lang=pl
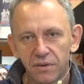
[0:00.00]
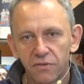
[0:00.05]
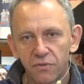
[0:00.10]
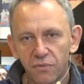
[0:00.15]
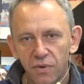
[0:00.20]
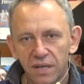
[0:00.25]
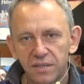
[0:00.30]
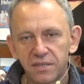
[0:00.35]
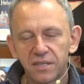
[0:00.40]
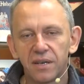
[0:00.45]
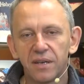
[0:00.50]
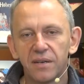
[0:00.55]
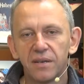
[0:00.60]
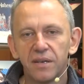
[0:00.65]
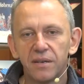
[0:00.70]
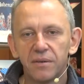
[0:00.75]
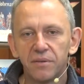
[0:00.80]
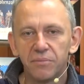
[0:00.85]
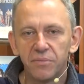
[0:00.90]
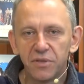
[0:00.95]
władzę
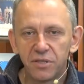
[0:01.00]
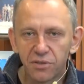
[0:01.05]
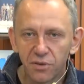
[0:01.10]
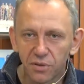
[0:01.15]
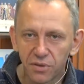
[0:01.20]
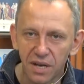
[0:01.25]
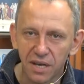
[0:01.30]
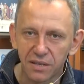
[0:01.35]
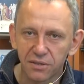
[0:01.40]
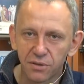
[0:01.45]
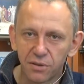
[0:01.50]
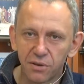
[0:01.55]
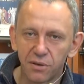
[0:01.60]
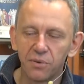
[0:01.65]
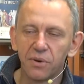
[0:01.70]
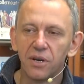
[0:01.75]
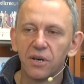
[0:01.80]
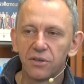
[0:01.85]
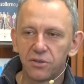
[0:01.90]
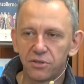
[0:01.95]

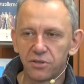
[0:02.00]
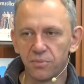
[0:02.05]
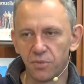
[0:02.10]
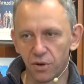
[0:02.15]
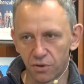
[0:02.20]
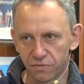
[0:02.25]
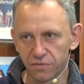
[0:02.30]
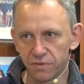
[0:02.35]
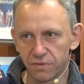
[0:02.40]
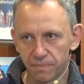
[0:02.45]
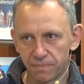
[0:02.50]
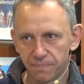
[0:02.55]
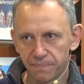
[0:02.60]
misjonarską Rzymowi.